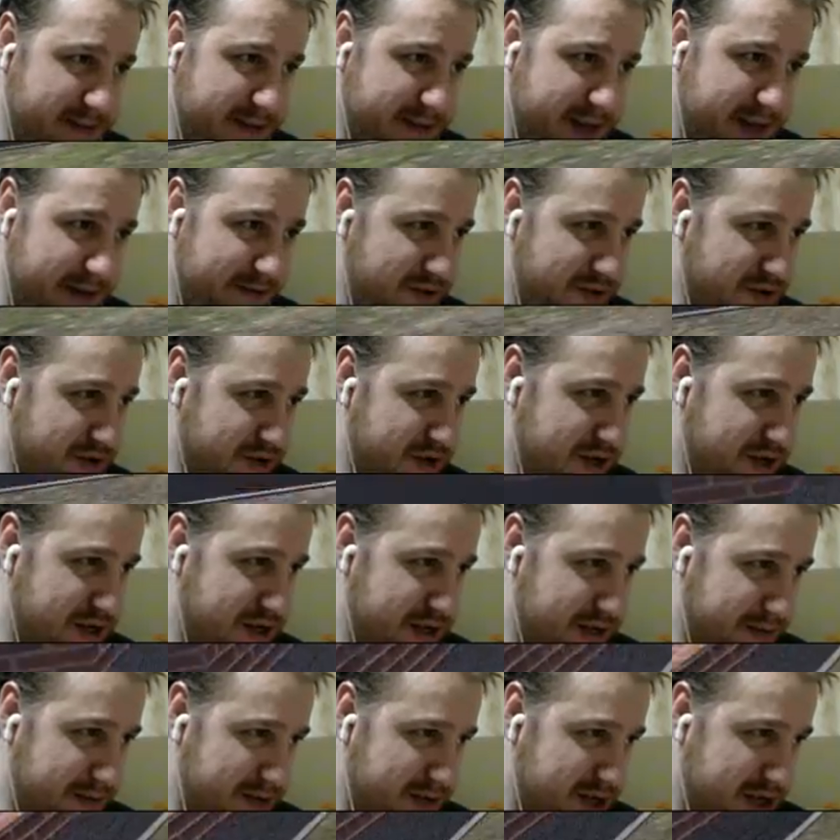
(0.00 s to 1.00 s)
Seri
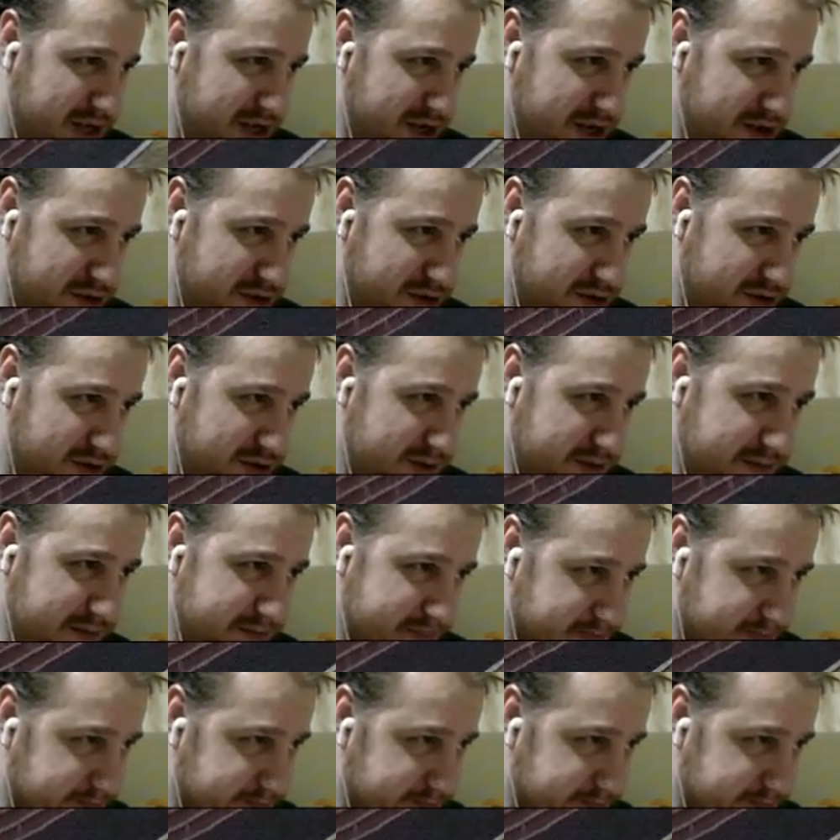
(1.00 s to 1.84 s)
dosyasında bir sıkıntı oldu.